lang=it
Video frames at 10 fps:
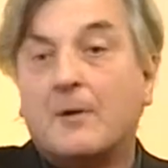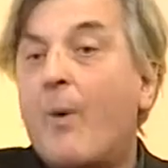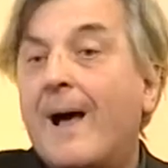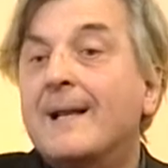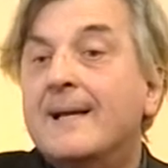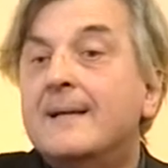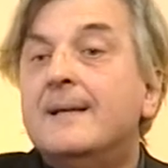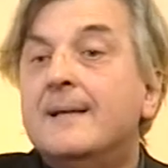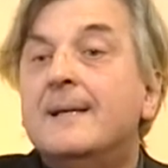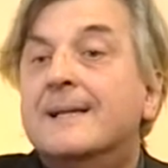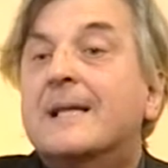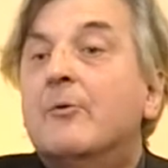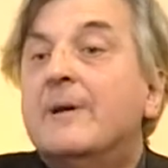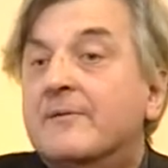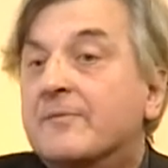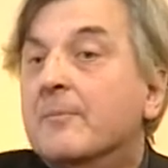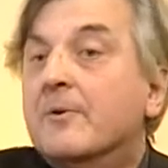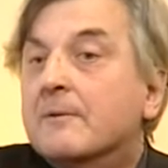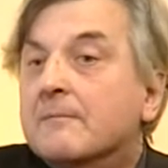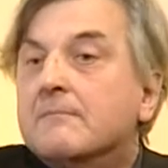quale il
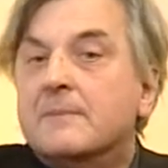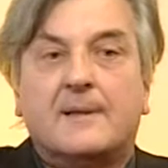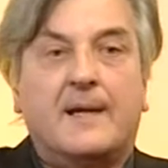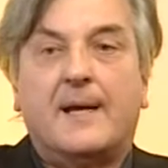taoismo, che,